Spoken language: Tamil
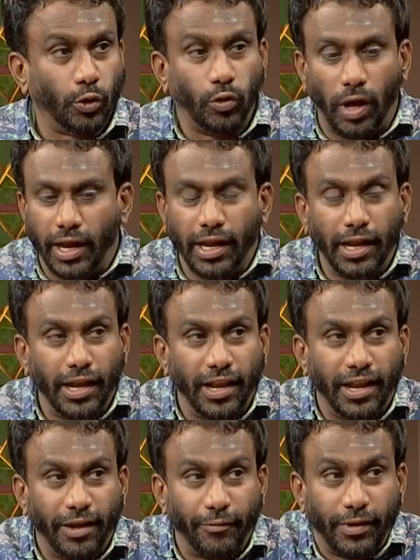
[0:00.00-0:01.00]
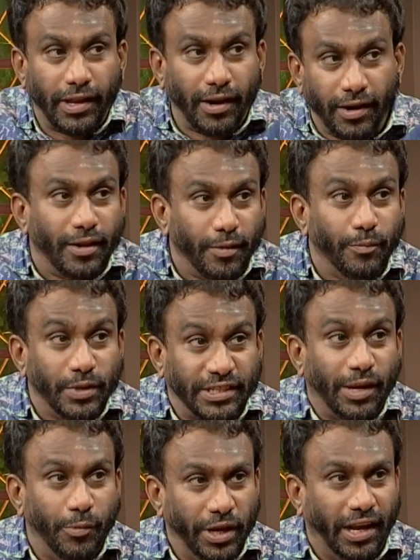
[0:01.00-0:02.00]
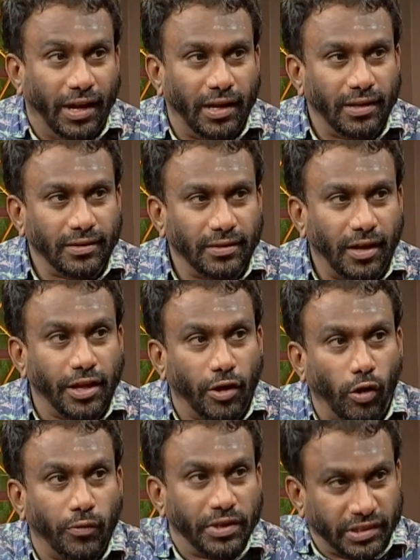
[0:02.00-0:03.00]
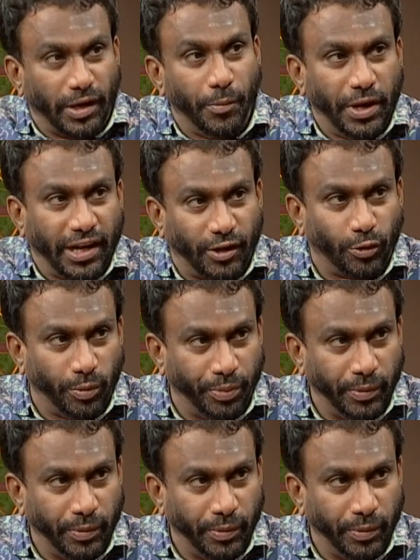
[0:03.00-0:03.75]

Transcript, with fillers: ஸோ ஐ நெவர் மிஸ்கம்யூனிகேட் ஐ ஆல்வேஸ் கம்யூனிகேட் டு த